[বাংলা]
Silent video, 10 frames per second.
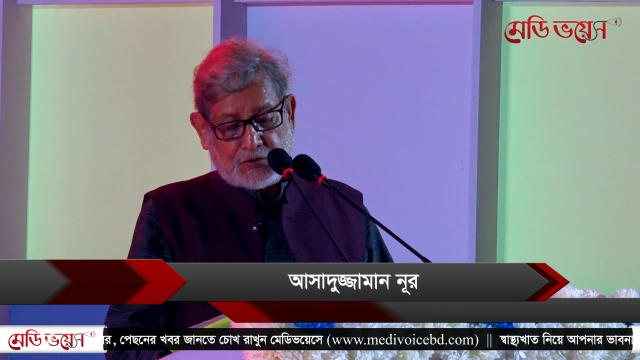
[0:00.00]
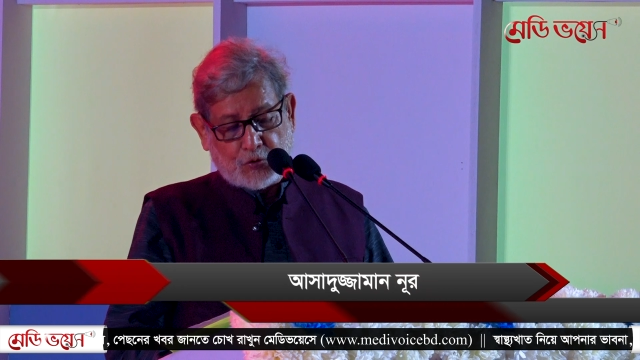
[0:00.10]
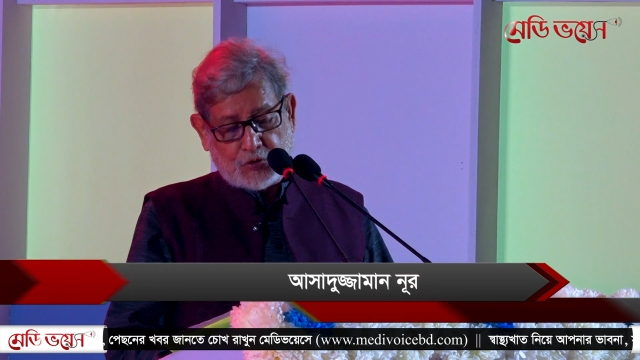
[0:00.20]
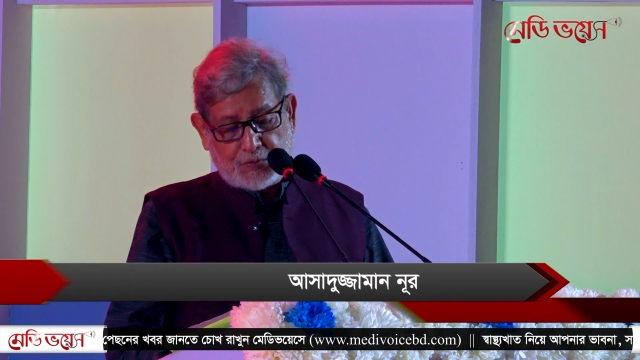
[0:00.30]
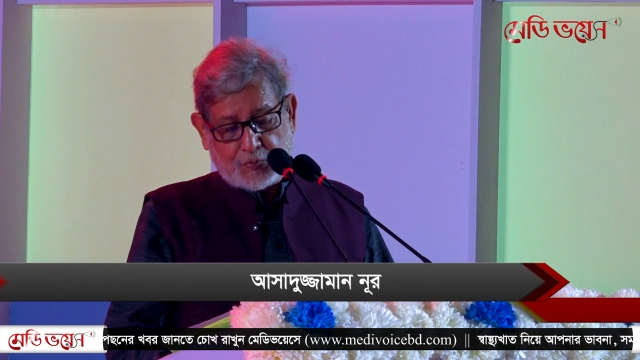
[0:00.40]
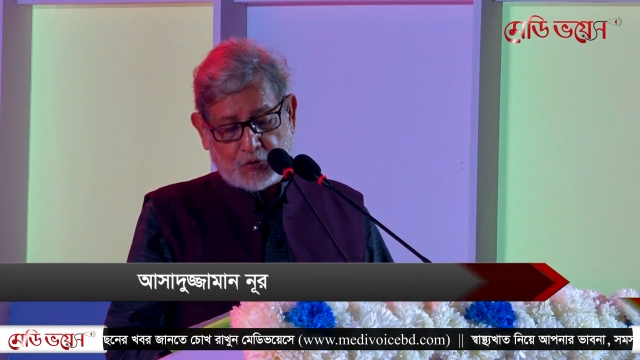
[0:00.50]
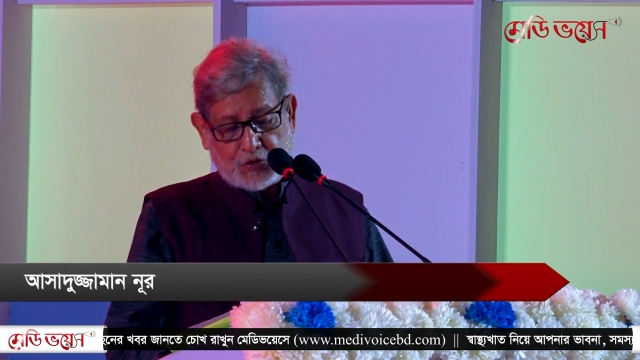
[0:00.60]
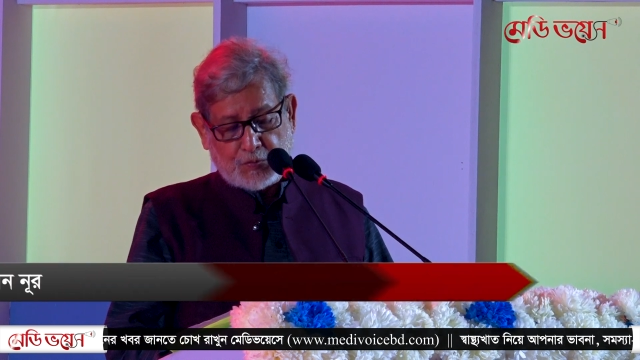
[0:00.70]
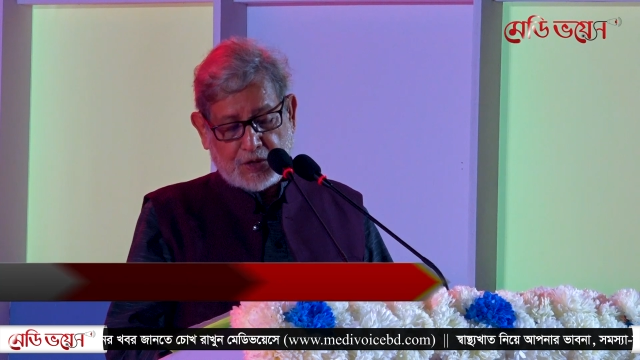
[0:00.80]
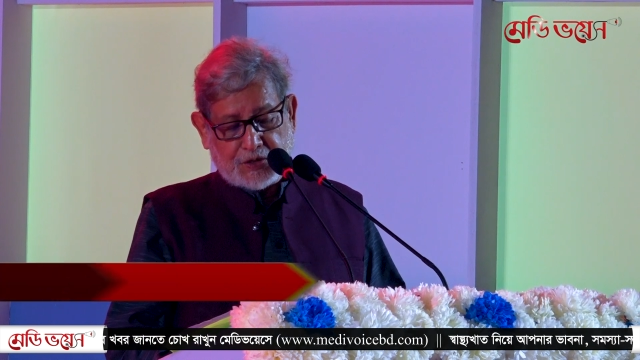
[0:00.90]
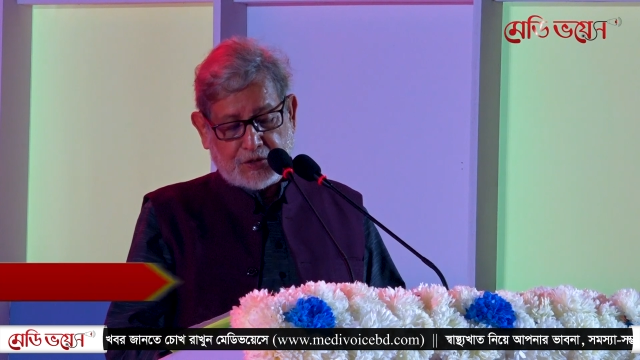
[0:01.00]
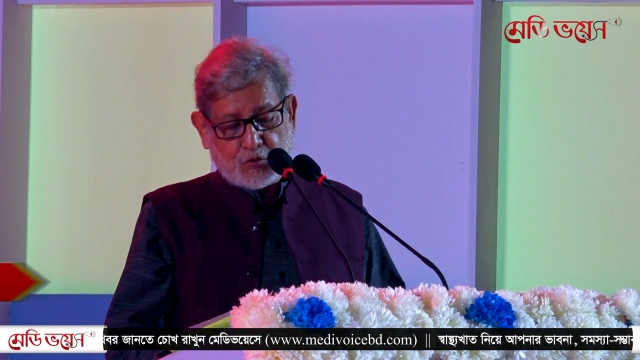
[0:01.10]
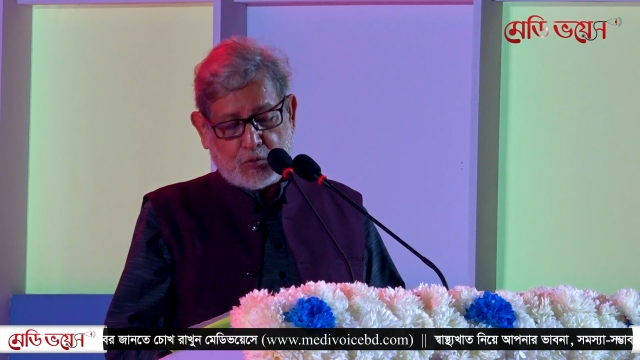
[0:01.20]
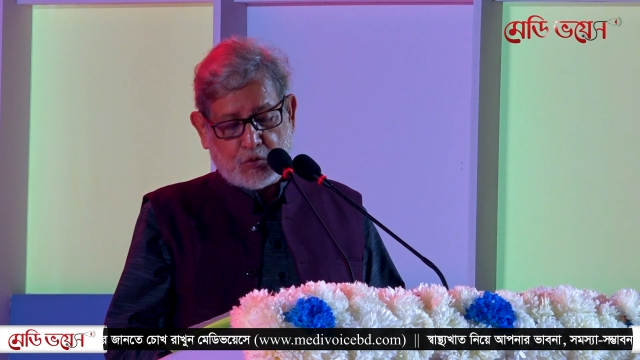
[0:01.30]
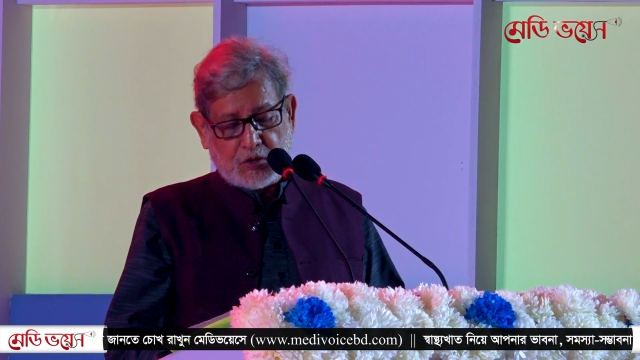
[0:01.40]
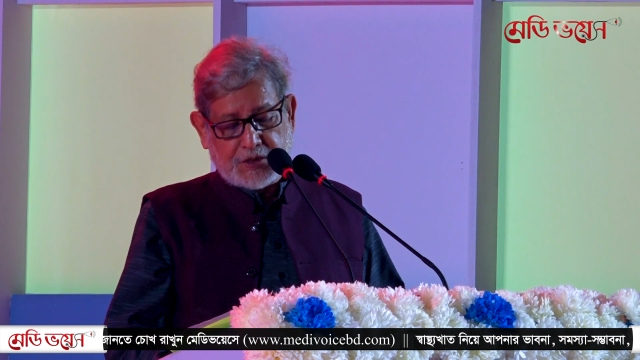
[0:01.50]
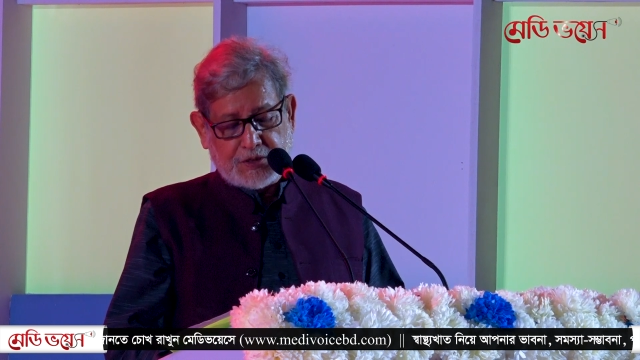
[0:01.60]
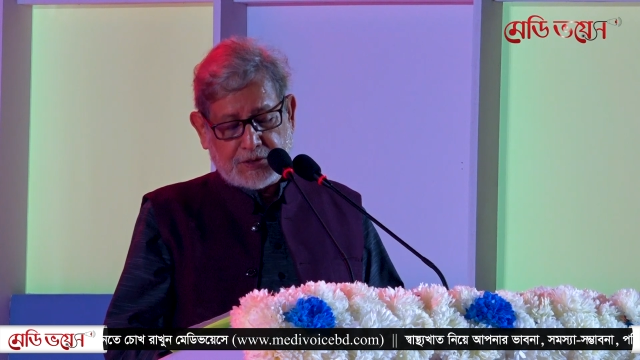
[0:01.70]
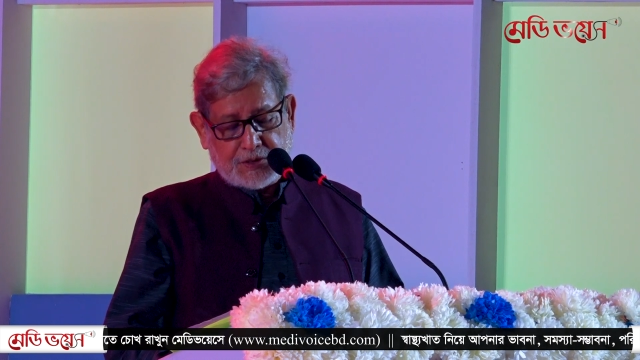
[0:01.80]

চলি পলি মাটি কোমলে